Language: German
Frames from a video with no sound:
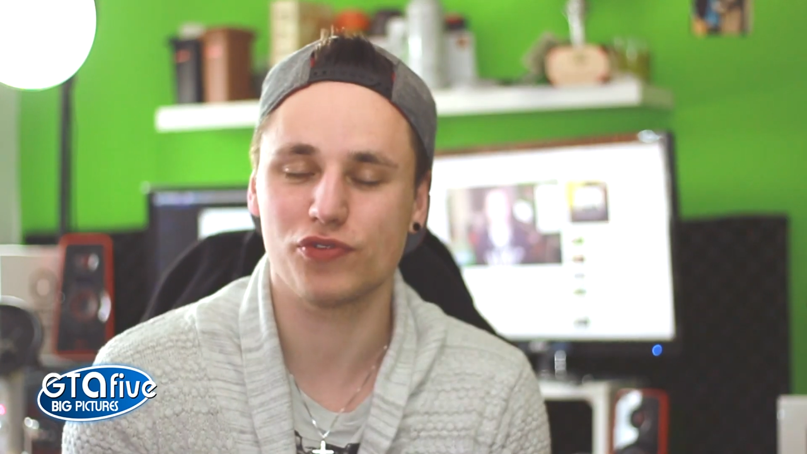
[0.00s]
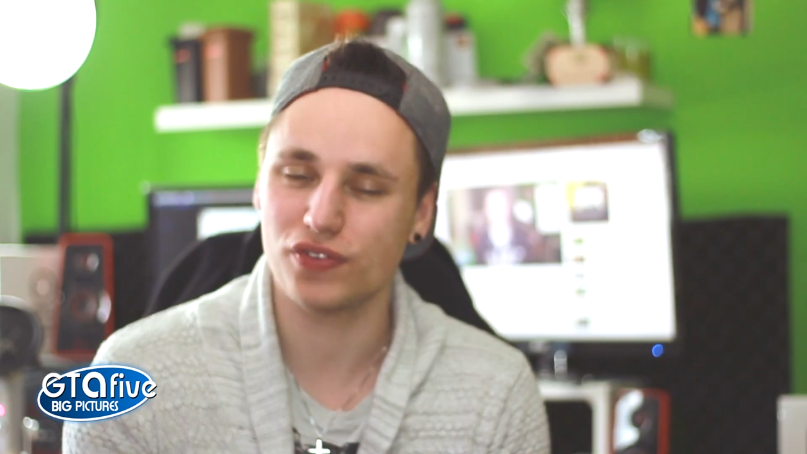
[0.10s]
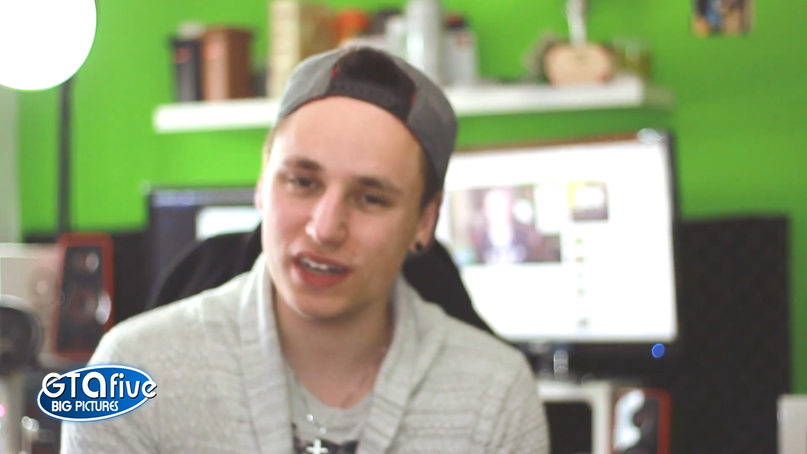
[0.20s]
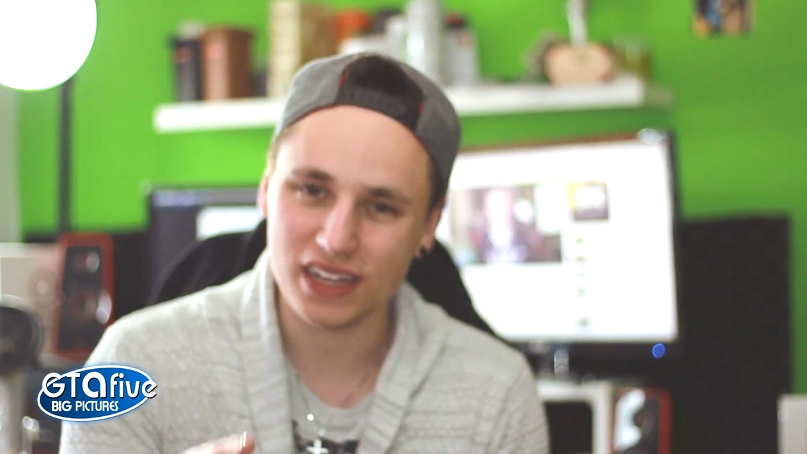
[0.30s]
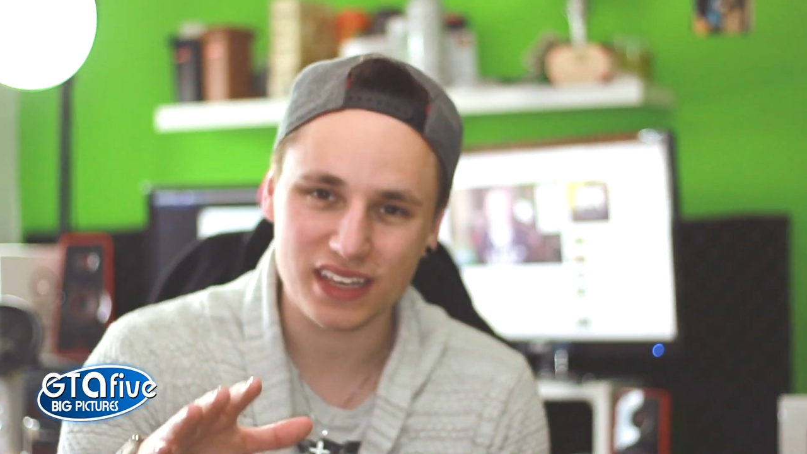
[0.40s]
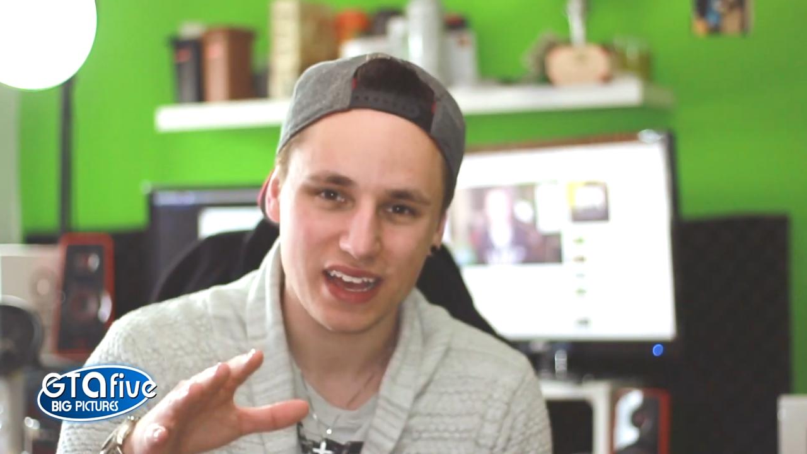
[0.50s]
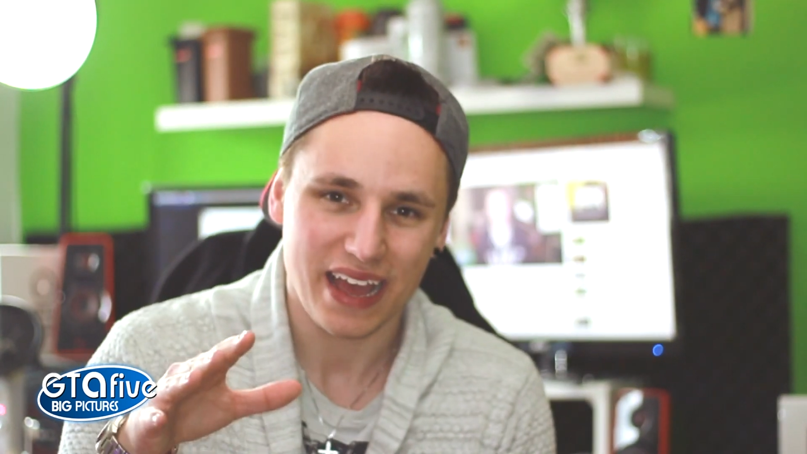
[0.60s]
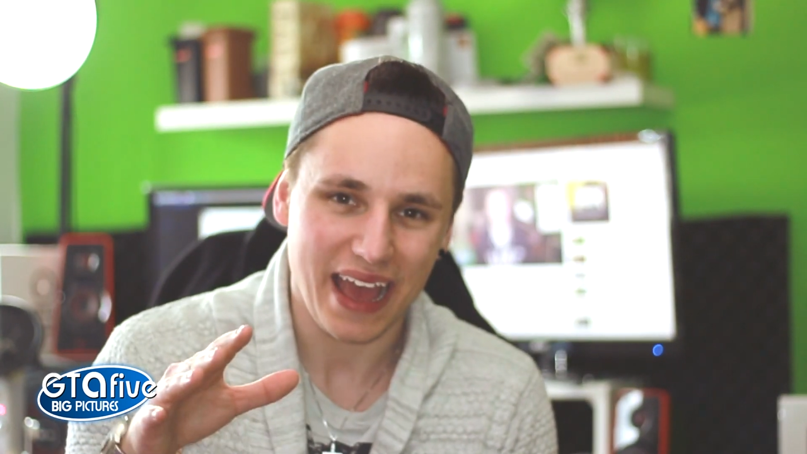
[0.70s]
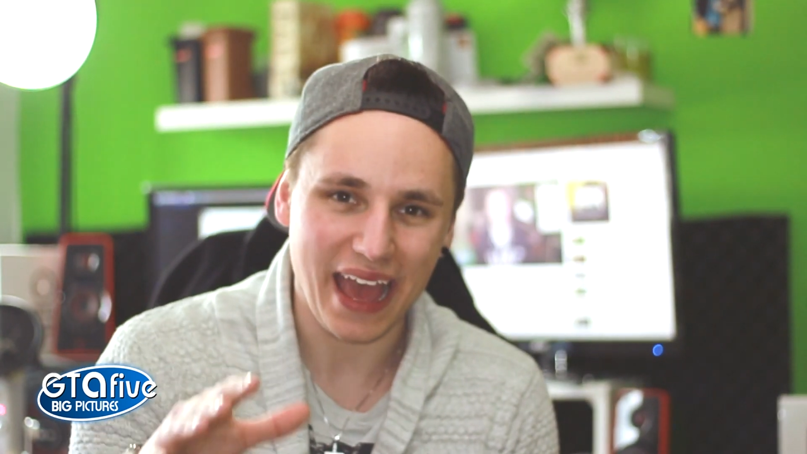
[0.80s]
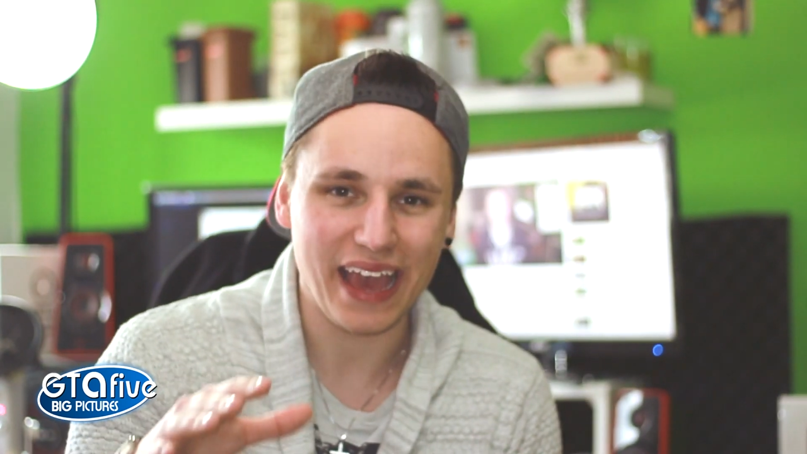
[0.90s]
Finde ich
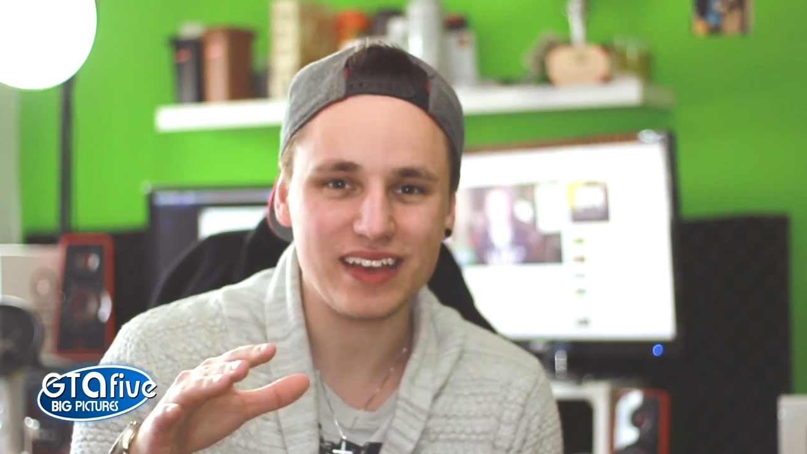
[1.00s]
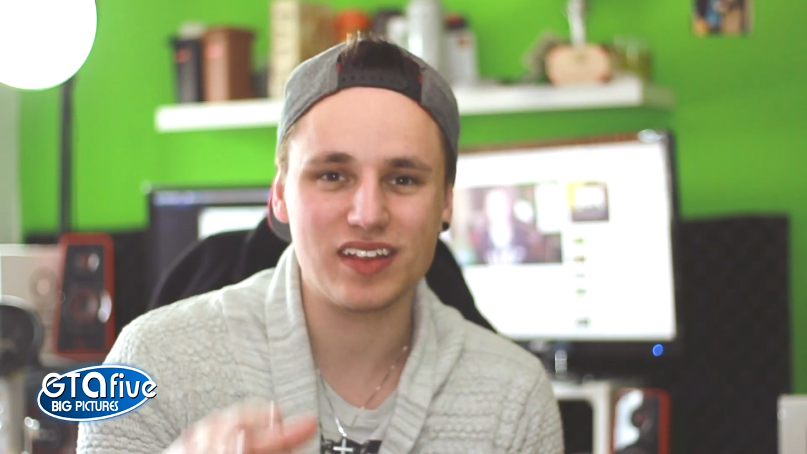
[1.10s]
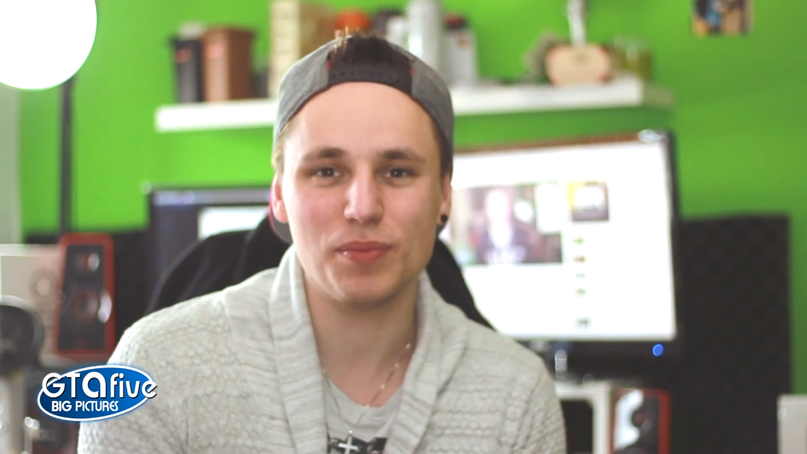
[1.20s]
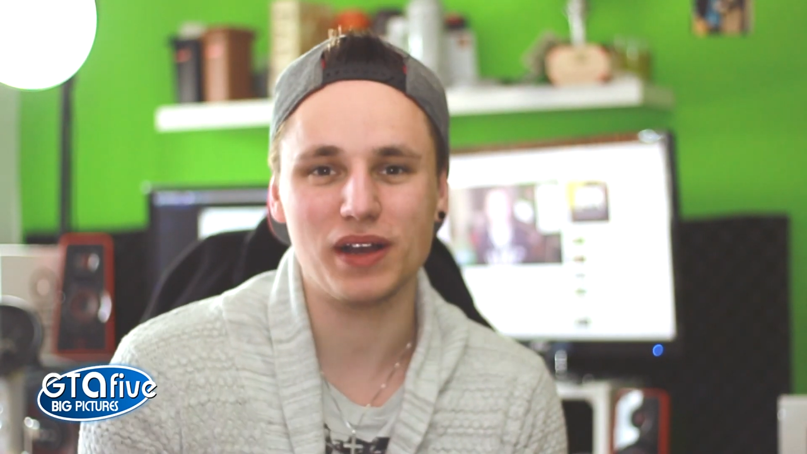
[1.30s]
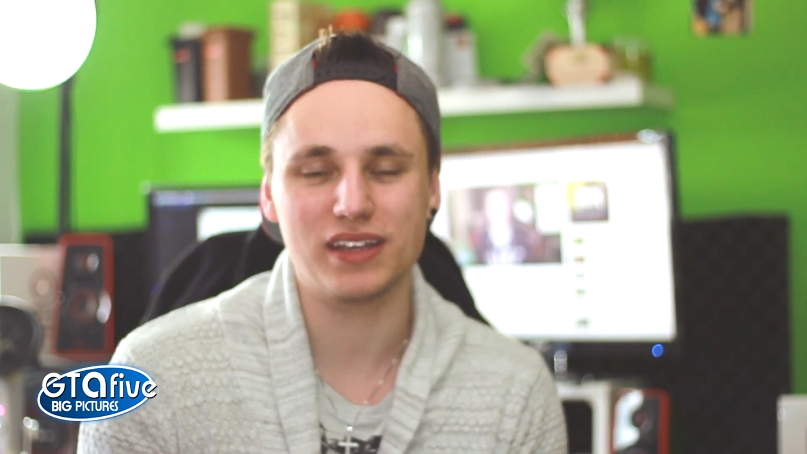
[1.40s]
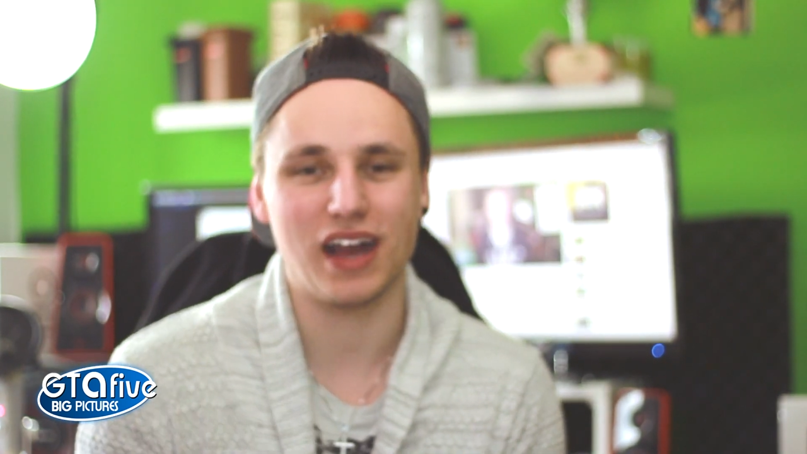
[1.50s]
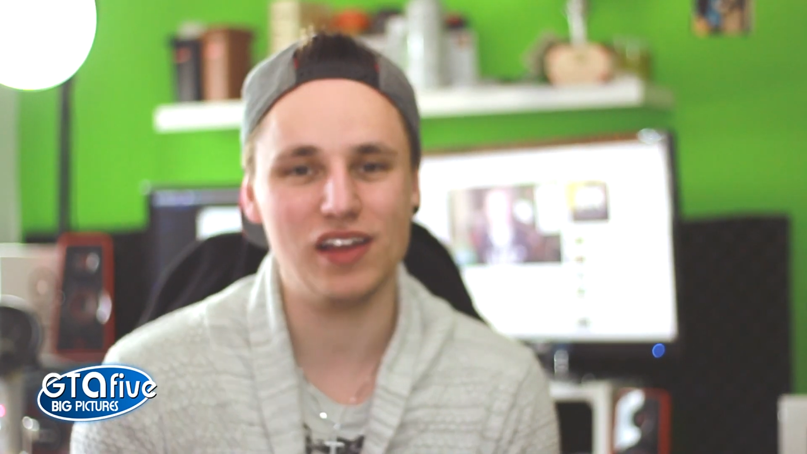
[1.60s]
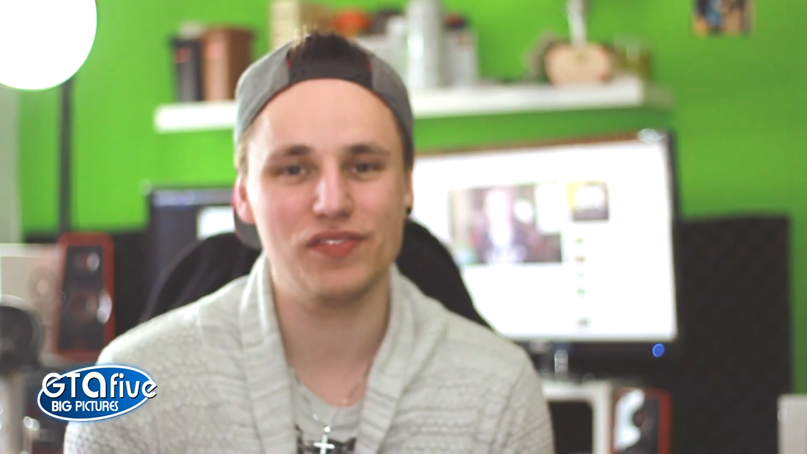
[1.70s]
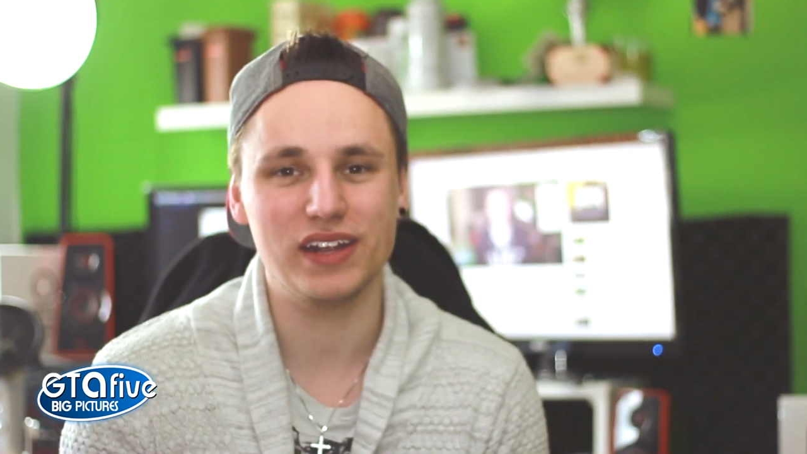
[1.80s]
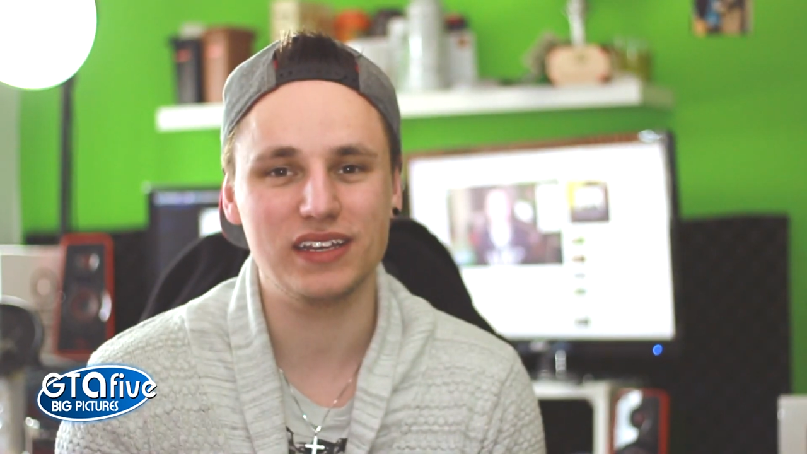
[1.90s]
echt immer
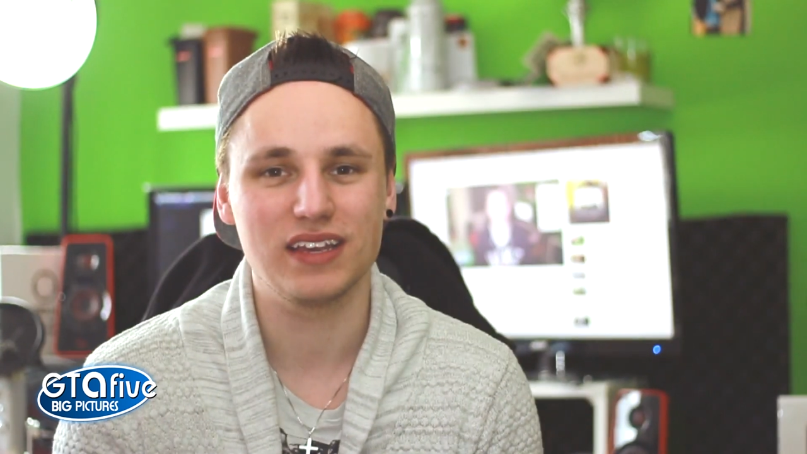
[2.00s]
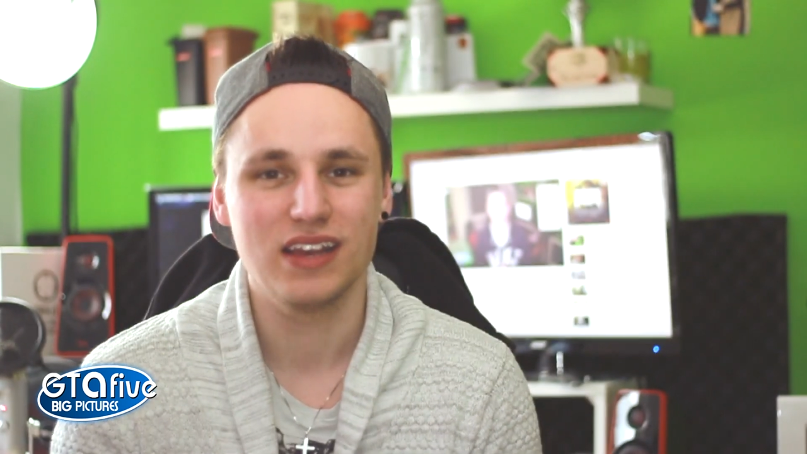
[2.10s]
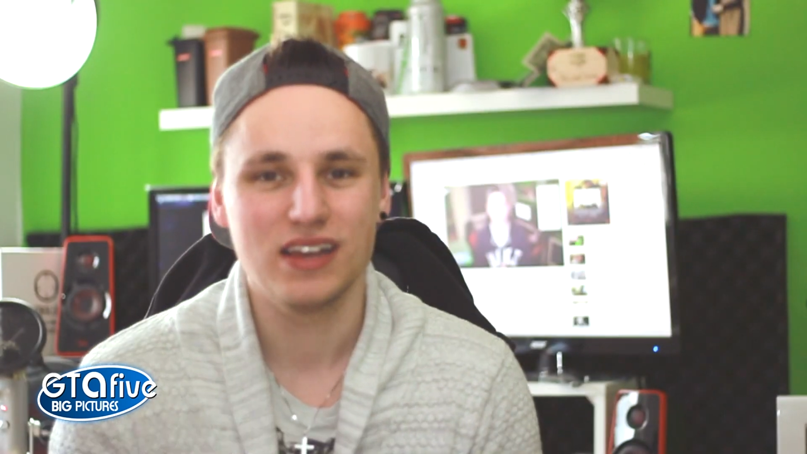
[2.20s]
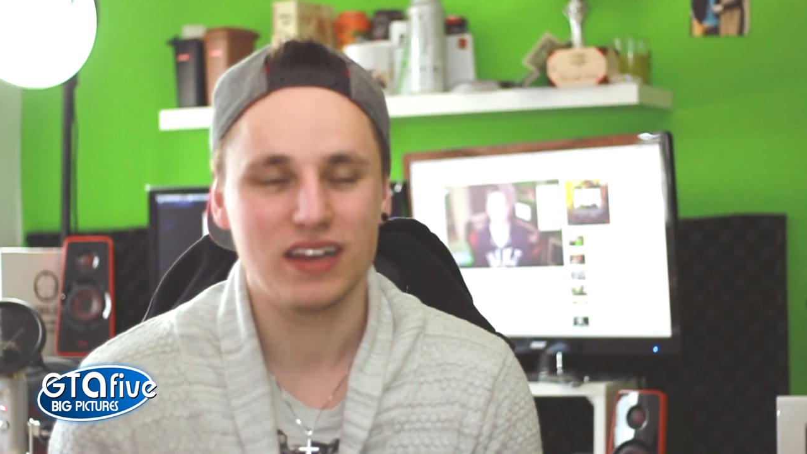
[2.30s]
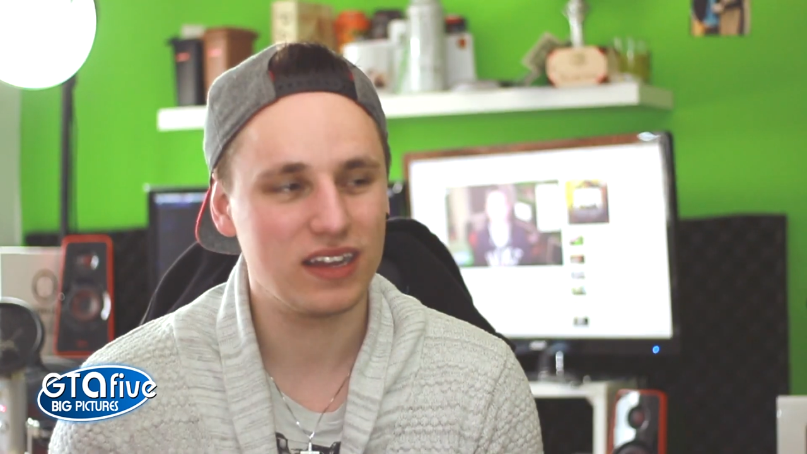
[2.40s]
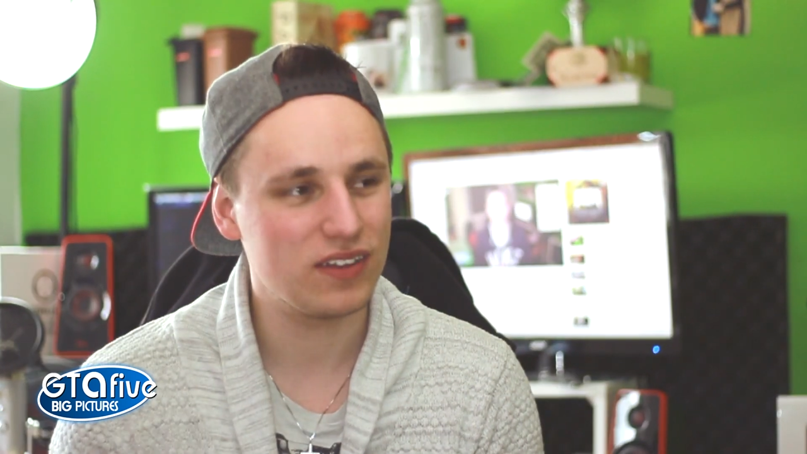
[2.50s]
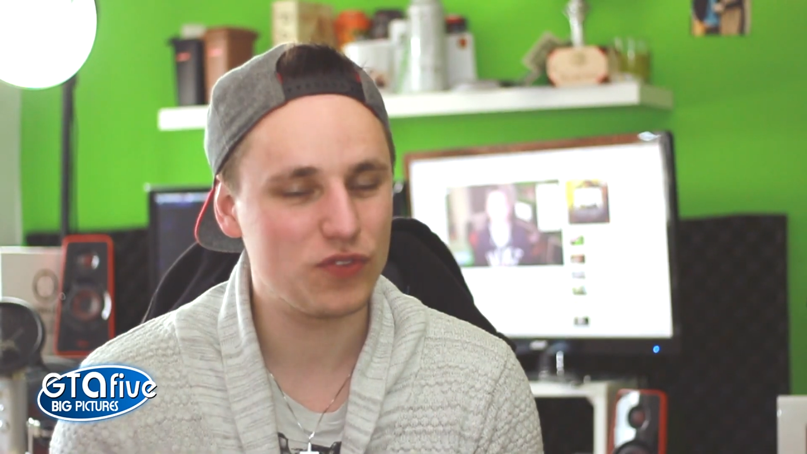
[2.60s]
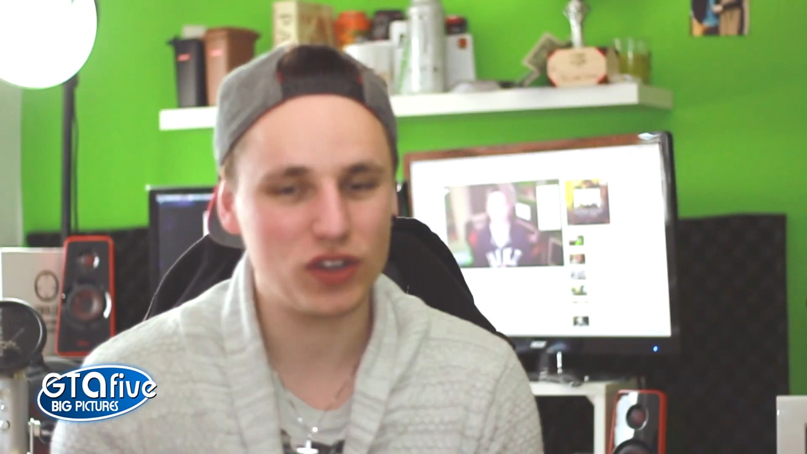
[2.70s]
geil, wenn ich äh,